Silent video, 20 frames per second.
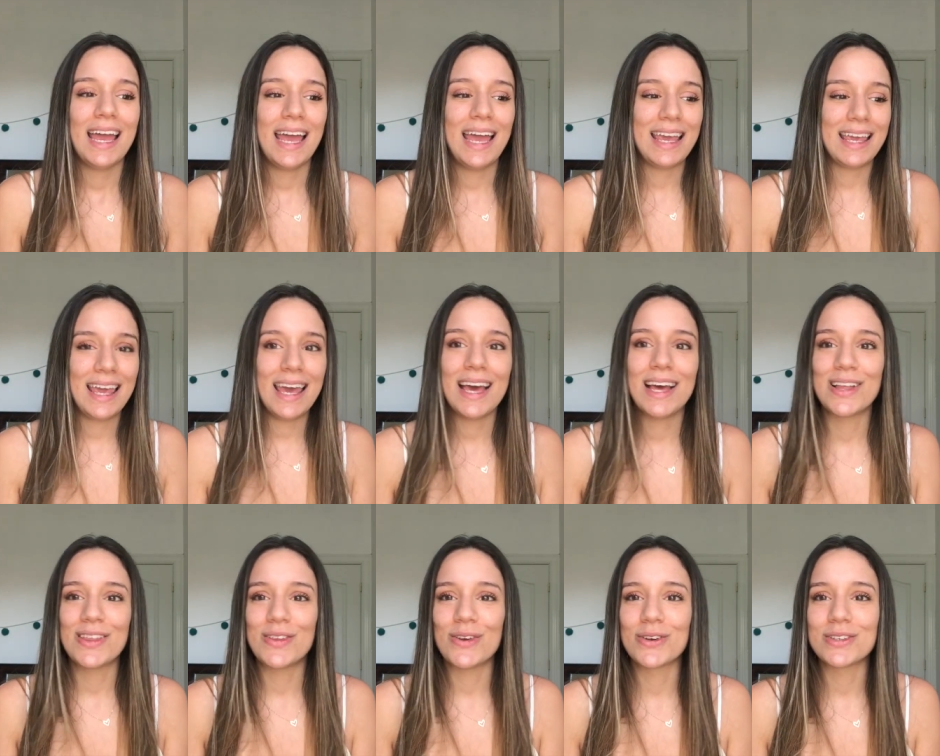en
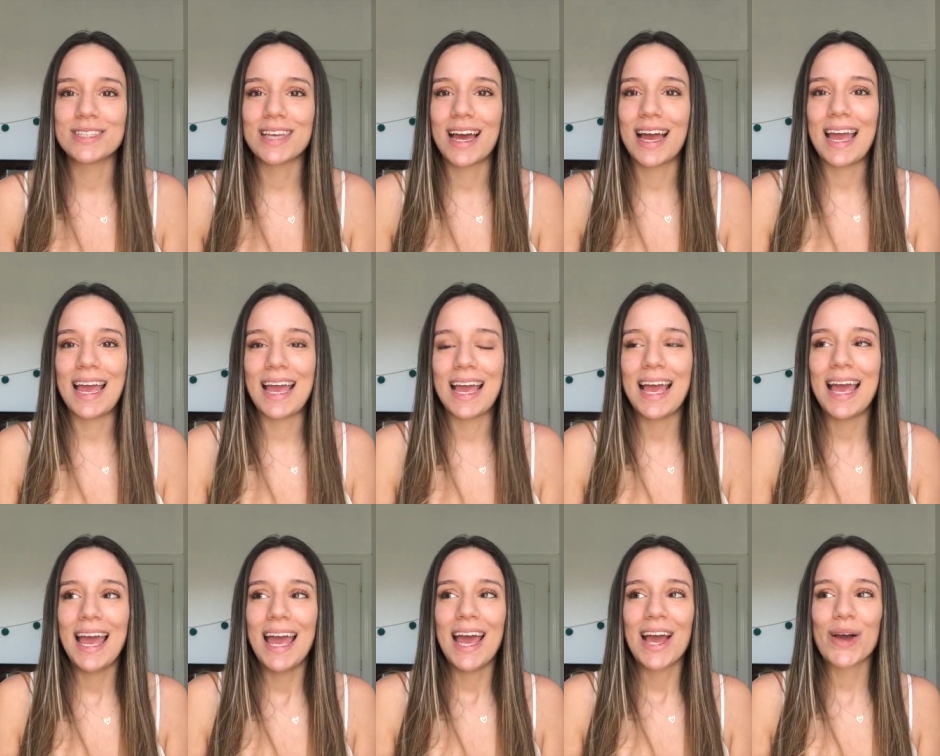esto, o sea,
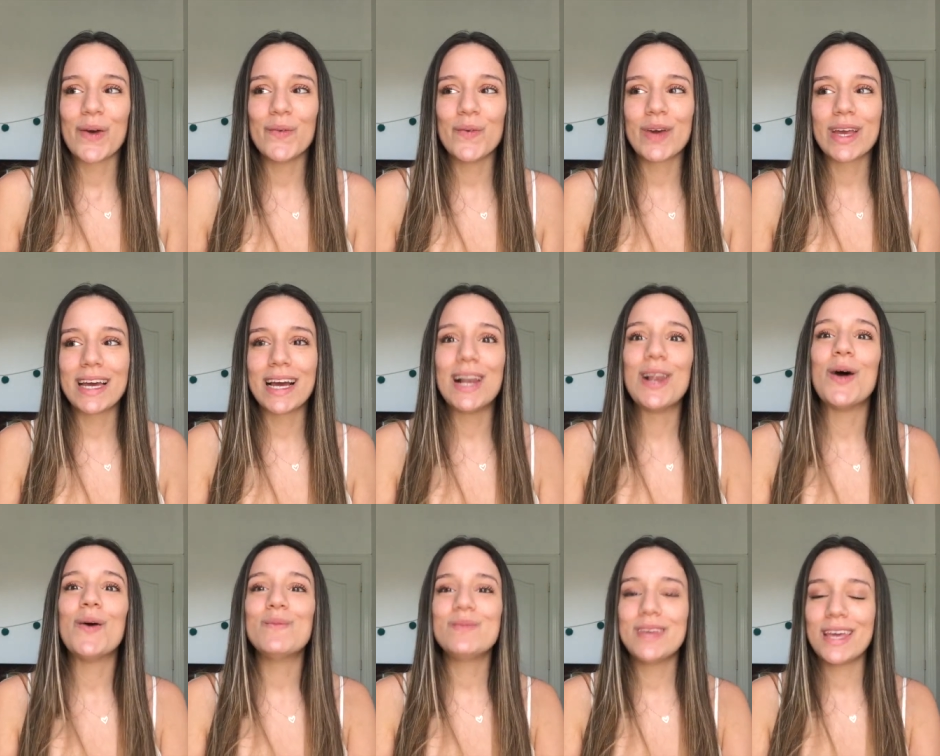es como que
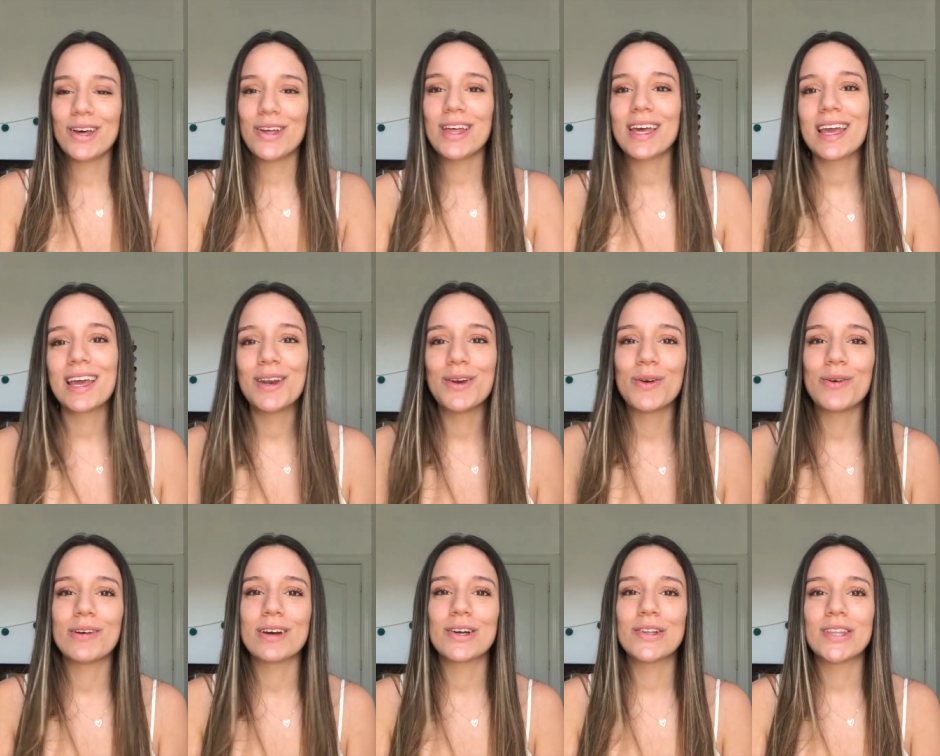los miedos de que no
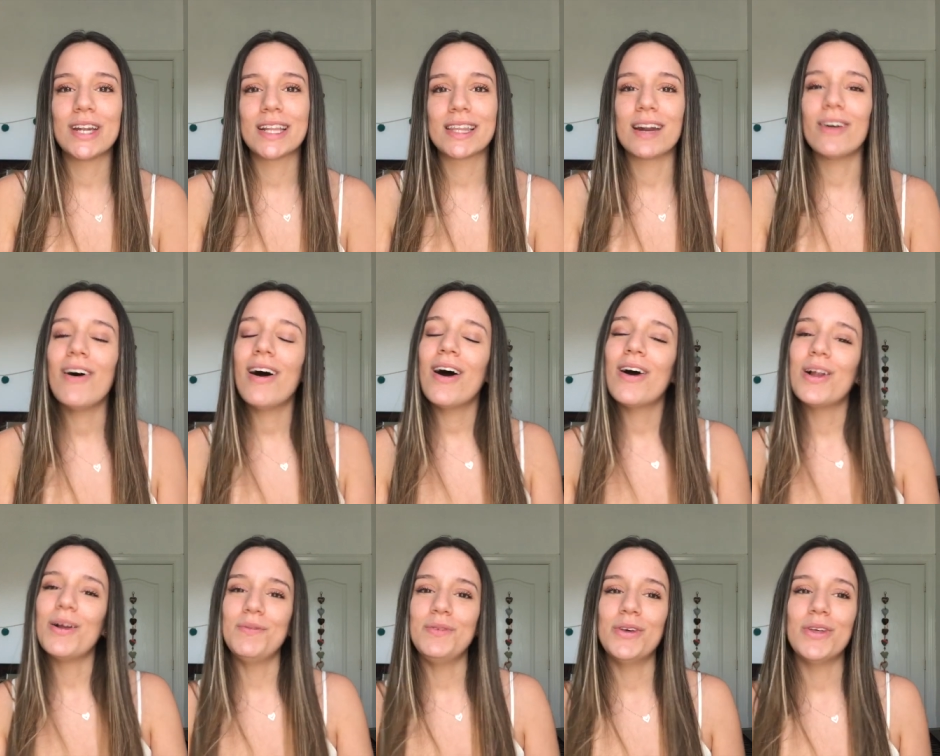iba a encontrar
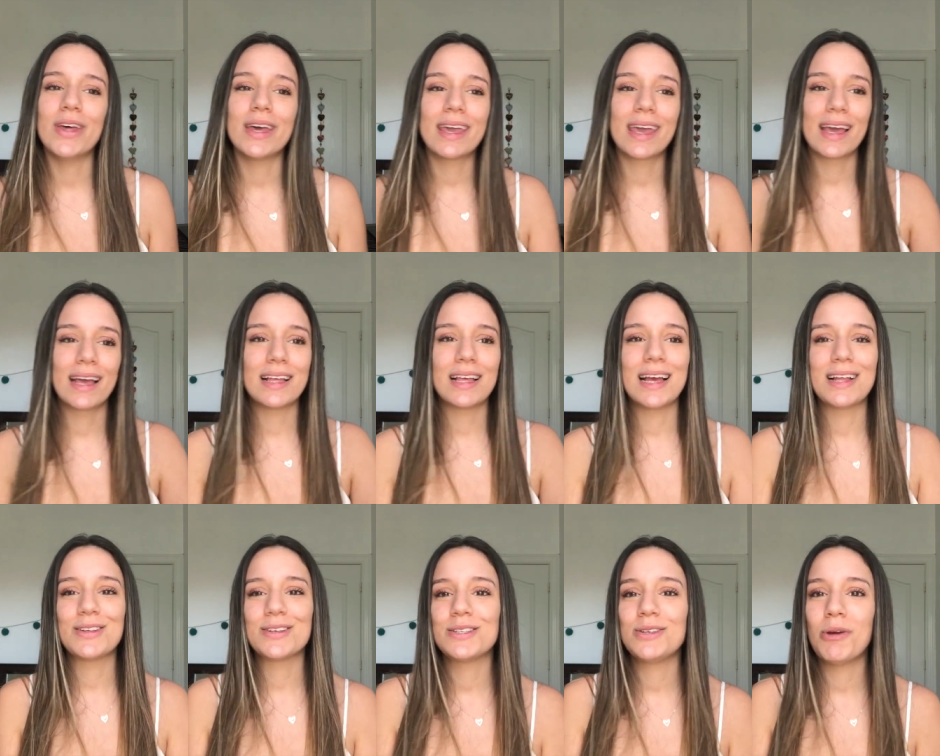trabajo, los miedos de que
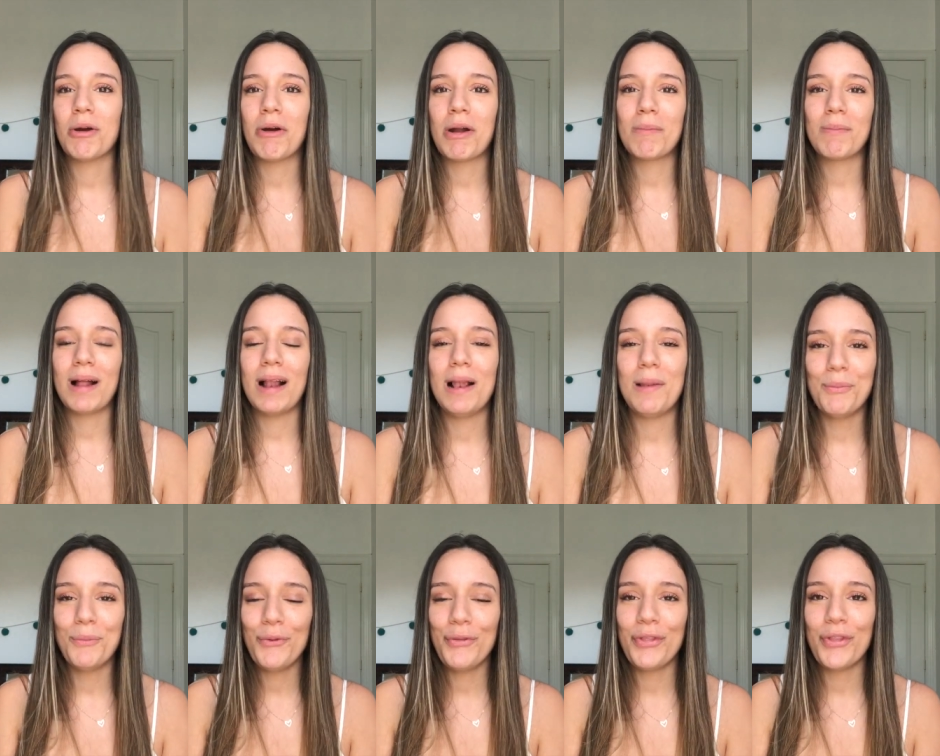esto se iba a ver mal
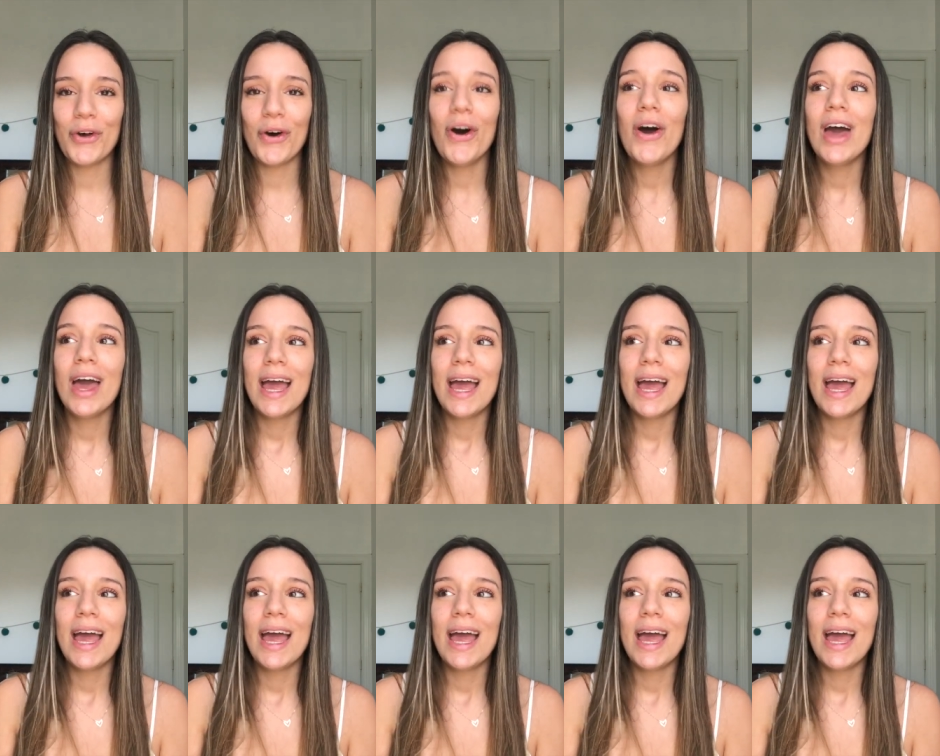en el mundo,